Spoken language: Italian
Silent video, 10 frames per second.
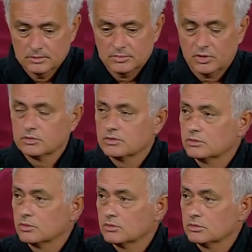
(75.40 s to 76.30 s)
però è una
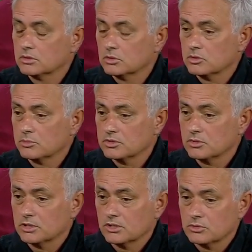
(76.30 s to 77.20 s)
situazione che non ci
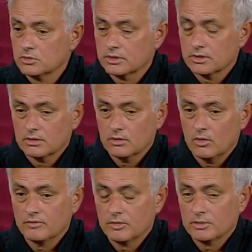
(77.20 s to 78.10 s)
possiamo nascondere.
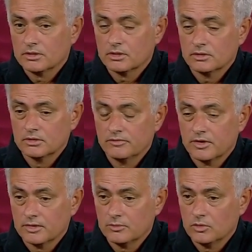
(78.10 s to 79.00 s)
Ovviamente chi
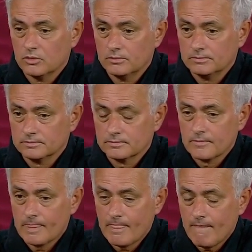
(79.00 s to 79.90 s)
faremo,
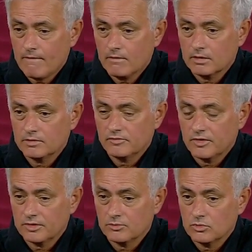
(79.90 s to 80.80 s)
che
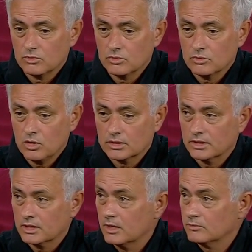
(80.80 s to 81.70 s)
faremo qualche
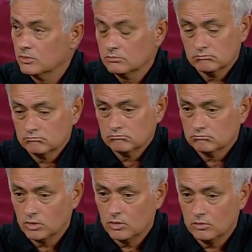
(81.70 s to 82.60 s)
cambio,
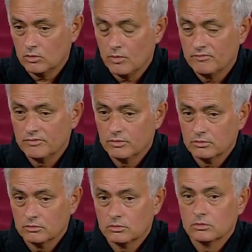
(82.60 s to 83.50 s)
ovvio,
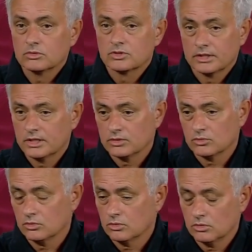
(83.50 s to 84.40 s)
ho già
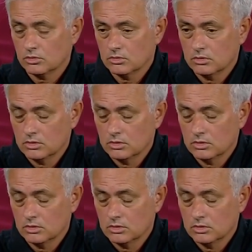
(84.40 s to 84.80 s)
detto